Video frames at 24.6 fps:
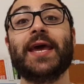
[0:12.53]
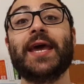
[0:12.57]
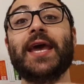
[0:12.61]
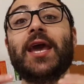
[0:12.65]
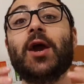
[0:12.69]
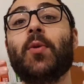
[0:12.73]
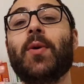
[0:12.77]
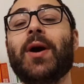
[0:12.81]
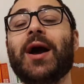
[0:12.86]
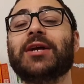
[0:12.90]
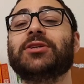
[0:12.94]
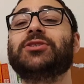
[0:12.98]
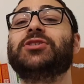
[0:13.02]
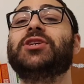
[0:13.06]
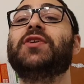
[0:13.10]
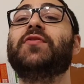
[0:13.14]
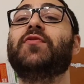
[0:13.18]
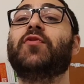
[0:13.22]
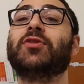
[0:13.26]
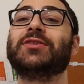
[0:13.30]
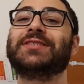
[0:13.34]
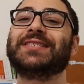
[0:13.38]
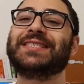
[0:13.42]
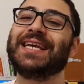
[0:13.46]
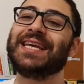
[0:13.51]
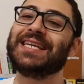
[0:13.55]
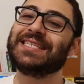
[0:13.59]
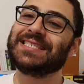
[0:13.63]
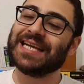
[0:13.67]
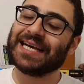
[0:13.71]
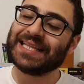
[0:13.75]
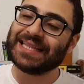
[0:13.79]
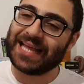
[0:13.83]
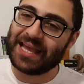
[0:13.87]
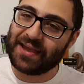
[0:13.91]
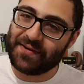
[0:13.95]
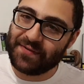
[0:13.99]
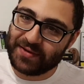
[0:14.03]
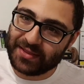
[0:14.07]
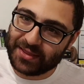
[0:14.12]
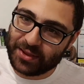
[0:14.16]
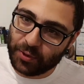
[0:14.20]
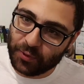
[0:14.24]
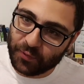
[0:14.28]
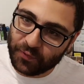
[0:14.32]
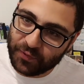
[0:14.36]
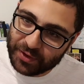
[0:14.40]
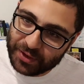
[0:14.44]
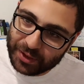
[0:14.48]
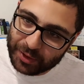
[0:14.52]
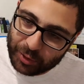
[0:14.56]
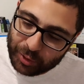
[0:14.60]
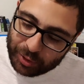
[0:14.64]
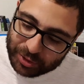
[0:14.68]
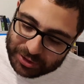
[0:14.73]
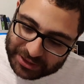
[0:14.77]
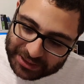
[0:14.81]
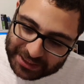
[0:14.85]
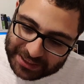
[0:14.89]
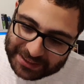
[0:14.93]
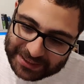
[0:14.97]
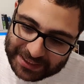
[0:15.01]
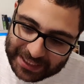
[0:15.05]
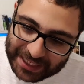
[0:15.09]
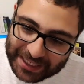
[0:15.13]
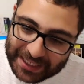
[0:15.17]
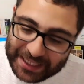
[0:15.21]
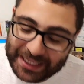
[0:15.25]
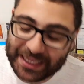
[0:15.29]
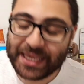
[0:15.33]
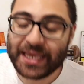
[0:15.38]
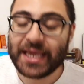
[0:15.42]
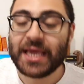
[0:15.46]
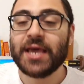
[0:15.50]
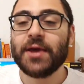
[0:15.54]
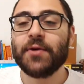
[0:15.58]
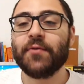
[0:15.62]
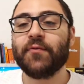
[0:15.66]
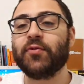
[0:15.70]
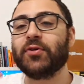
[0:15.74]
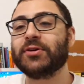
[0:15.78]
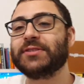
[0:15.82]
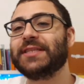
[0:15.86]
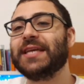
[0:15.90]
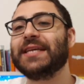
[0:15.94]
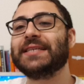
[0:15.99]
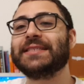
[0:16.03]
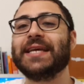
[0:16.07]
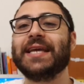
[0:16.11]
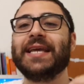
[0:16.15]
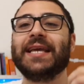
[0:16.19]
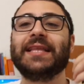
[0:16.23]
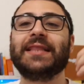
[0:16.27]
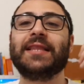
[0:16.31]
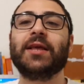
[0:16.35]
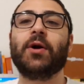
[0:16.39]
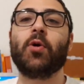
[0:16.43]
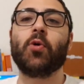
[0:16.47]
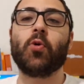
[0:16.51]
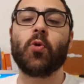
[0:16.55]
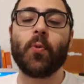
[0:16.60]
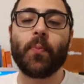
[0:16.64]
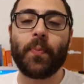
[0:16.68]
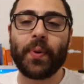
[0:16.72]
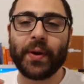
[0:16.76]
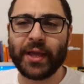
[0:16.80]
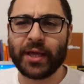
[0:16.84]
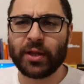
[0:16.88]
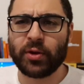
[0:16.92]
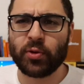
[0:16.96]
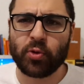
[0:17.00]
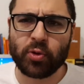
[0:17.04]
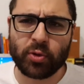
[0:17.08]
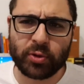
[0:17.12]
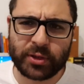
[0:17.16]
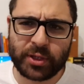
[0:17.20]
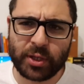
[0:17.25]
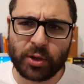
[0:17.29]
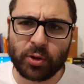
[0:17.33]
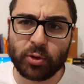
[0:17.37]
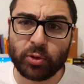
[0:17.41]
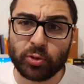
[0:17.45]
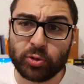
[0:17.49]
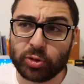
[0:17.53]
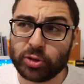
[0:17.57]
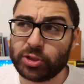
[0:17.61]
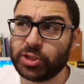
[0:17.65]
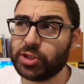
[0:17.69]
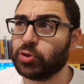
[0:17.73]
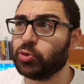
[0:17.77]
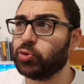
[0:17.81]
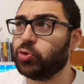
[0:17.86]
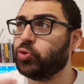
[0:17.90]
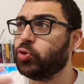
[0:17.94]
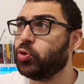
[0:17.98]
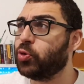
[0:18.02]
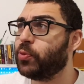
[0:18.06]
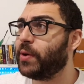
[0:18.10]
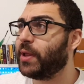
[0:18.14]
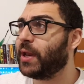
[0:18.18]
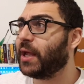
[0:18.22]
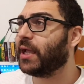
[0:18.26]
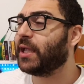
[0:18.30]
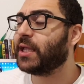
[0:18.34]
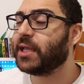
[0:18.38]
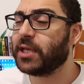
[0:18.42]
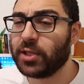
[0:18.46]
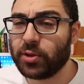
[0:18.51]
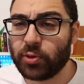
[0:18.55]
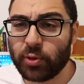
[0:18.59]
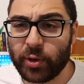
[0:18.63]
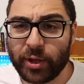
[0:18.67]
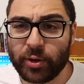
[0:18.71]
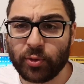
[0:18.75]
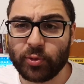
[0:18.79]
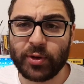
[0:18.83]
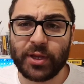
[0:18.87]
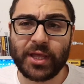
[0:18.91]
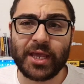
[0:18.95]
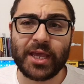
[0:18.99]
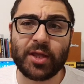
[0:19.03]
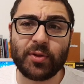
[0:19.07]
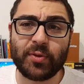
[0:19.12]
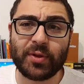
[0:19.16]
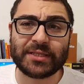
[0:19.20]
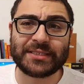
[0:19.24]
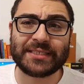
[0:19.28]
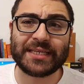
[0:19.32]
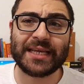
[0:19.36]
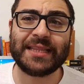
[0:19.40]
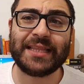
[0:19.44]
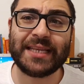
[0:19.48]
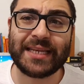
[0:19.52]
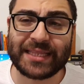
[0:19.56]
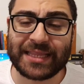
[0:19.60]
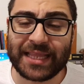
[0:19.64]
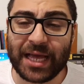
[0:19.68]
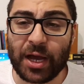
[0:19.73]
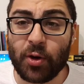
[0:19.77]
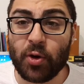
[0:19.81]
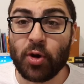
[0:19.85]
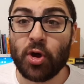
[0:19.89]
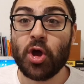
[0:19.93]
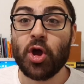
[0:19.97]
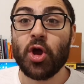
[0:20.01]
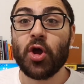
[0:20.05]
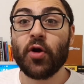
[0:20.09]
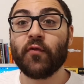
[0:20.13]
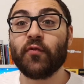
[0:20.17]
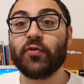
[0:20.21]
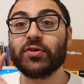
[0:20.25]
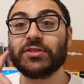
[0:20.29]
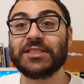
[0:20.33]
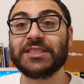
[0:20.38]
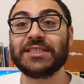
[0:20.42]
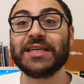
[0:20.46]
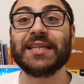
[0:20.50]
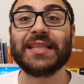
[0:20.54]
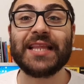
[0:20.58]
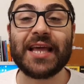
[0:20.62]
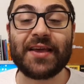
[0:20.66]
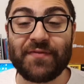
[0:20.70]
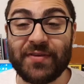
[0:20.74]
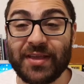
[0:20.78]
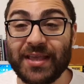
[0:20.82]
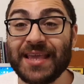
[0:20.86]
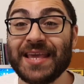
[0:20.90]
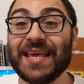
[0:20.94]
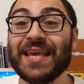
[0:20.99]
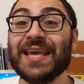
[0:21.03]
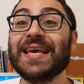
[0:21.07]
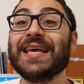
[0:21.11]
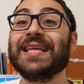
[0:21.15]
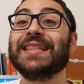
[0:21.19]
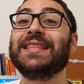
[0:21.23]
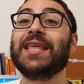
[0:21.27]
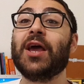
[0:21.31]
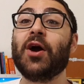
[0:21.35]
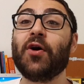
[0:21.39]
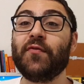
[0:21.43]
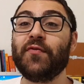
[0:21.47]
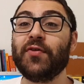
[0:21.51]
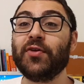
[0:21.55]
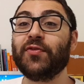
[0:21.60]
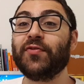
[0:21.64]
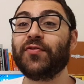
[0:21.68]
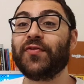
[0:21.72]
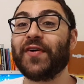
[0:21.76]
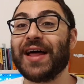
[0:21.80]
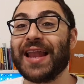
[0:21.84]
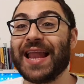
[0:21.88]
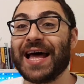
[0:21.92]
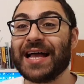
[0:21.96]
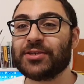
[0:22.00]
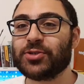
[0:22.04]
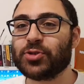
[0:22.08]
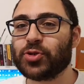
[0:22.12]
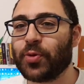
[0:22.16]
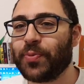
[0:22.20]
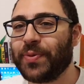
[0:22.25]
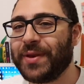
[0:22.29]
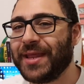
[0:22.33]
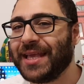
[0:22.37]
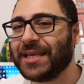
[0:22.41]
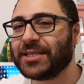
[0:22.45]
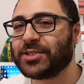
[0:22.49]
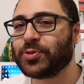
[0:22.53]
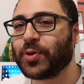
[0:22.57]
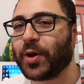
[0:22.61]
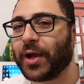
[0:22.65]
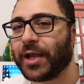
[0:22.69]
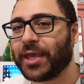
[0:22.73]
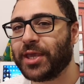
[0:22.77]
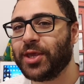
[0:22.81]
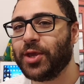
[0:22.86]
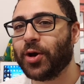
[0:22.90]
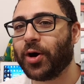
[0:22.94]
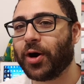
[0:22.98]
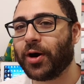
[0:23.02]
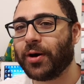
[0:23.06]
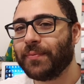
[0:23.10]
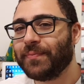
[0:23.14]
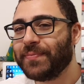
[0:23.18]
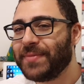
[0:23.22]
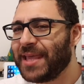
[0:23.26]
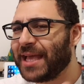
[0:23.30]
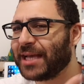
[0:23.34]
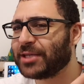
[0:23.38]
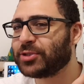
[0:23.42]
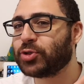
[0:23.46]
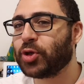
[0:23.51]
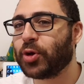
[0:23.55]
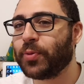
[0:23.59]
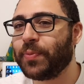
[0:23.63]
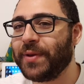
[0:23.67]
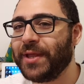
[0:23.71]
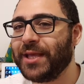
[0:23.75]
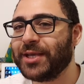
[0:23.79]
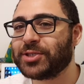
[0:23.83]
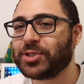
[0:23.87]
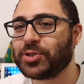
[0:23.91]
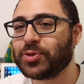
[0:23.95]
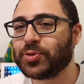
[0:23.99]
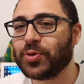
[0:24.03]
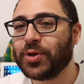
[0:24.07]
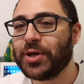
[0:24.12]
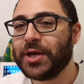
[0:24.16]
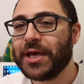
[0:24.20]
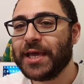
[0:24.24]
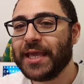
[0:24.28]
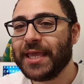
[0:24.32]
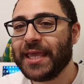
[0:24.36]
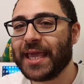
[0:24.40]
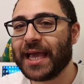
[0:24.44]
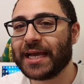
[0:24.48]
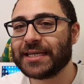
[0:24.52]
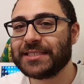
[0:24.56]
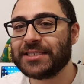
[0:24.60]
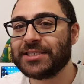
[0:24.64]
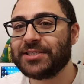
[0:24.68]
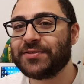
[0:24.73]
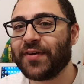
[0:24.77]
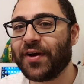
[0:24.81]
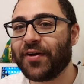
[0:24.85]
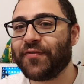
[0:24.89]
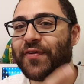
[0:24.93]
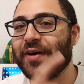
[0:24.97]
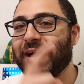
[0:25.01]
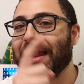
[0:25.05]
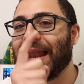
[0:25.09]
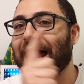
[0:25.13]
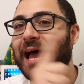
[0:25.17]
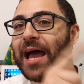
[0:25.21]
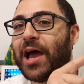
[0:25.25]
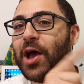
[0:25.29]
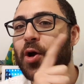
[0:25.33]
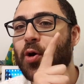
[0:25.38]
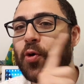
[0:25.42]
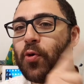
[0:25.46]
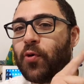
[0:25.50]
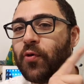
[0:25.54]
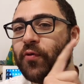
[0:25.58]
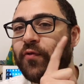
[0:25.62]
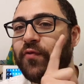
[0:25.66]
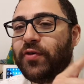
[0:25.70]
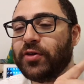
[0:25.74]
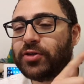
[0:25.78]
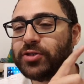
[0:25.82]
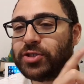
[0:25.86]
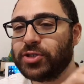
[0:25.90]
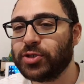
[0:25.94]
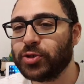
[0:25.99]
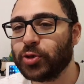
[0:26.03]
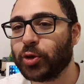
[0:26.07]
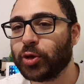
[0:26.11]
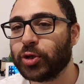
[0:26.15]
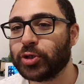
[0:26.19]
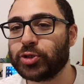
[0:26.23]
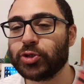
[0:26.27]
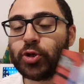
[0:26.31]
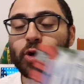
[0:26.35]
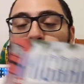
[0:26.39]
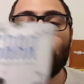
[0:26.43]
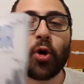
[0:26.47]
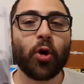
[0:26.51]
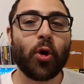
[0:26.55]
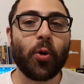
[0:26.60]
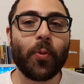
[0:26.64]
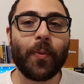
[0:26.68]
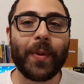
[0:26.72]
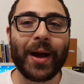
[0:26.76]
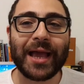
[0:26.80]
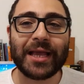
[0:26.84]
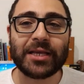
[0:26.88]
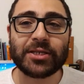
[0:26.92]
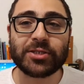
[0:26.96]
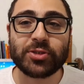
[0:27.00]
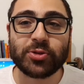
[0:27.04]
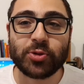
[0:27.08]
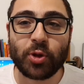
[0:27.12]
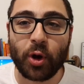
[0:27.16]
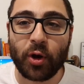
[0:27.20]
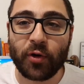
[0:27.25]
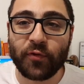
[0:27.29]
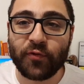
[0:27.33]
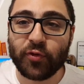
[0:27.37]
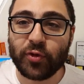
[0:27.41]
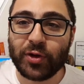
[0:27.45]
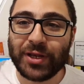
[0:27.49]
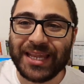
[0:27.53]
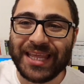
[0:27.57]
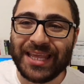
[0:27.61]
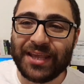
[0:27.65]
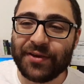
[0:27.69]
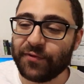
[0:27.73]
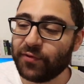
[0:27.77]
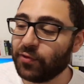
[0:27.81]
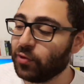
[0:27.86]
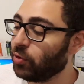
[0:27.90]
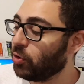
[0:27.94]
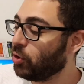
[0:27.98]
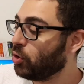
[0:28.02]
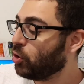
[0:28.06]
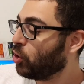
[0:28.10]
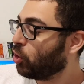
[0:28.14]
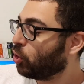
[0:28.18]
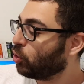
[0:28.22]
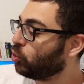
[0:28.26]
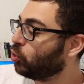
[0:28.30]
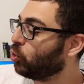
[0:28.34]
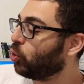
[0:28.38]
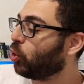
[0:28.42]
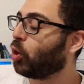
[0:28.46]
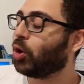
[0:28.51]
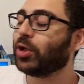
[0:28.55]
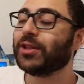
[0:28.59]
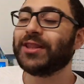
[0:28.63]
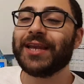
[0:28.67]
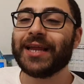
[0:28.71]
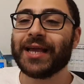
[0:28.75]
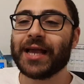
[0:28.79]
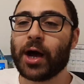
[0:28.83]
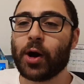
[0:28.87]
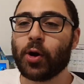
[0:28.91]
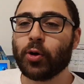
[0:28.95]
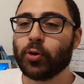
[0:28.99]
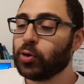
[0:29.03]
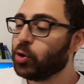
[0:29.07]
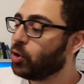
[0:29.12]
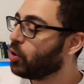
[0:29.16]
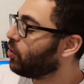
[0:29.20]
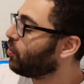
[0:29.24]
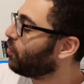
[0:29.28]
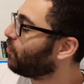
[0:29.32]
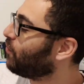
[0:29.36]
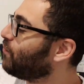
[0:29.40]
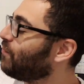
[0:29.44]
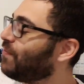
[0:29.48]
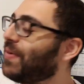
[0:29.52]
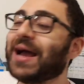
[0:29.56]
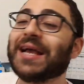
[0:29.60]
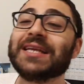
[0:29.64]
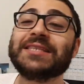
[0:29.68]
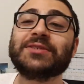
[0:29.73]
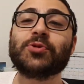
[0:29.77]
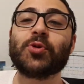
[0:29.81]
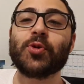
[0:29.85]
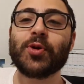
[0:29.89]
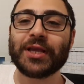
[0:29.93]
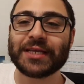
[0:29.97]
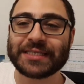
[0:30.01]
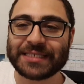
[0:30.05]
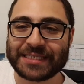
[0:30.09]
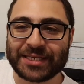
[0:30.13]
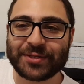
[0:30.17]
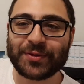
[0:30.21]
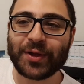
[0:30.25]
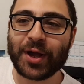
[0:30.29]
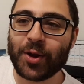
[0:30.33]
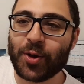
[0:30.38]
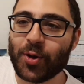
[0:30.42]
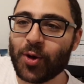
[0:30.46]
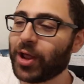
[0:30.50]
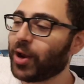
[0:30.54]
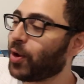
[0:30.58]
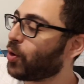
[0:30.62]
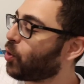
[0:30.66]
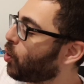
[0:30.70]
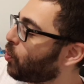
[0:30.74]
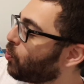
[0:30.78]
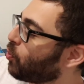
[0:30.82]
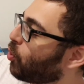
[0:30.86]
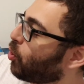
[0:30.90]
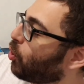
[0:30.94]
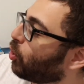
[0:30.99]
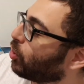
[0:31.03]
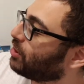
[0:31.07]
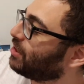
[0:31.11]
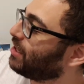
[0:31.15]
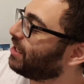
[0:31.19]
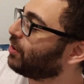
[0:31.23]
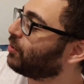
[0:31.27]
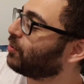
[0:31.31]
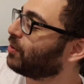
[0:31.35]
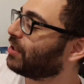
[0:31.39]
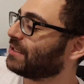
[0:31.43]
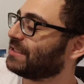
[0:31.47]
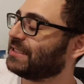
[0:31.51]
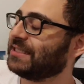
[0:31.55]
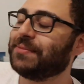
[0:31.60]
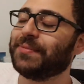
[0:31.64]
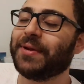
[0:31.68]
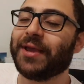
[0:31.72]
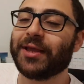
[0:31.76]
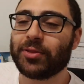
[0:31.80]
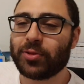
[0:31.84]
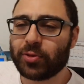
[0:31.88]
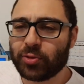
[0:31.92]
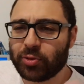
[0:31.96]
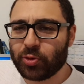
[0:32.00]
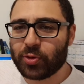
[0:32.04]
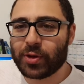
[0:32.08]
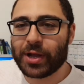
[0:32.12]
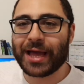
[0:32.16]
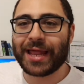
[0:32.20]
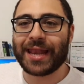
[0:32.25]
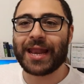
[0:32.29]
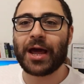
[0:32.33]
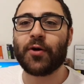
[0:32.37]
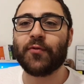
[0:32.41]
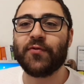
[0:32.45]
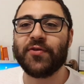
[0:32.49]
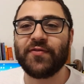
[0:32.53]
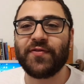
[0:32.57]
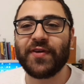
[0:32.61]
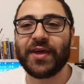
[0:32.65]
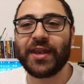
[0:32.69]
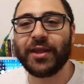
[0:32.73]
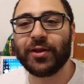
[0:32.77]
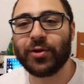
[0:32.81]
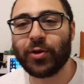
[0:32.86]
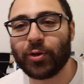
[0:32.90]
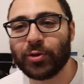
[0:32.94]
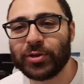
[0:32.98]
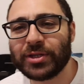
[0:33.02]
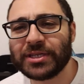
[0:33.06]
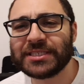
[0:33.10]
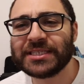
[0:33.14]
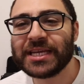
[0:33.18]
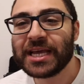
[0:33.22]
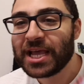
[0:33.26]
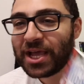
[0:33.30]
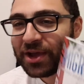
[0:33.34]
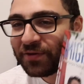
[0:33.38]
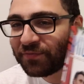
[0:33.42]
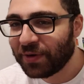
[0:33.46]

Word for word: Eu acho que vocês já devem ter ouvido a notícia aí, vocês aí que estão acompanhando conteúdo de youtuber aqui do Reino Unido, etc e tal, vocês já devem ter ouvido falar sobre isso aqui, ó. E é sobre isso que a gente vai falar o vídeo de hoje. O mais novo livro do Rodrigão mais conhecido agora como Rodrigo Nascimento, do canal Viver em Londres.